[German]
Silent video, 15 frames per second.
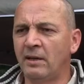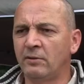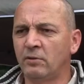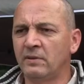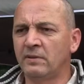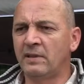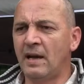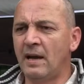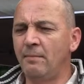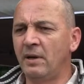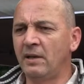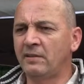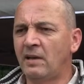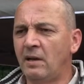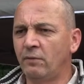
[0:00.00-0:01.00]
hat uns eine
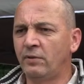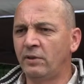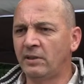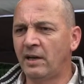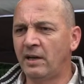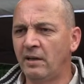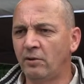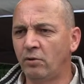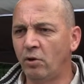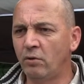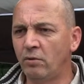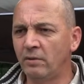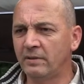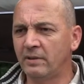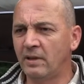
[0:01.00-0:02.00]
Einmalzahlung von 300
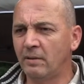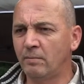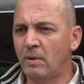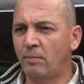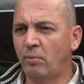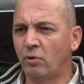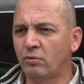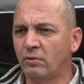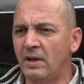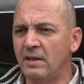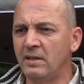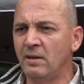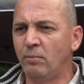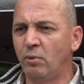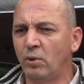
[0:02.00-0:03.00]
Euro, sag ich mal, brutto
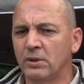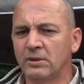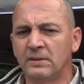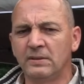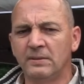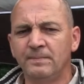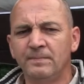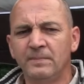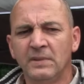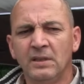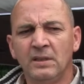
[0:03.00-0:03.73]
angeboten.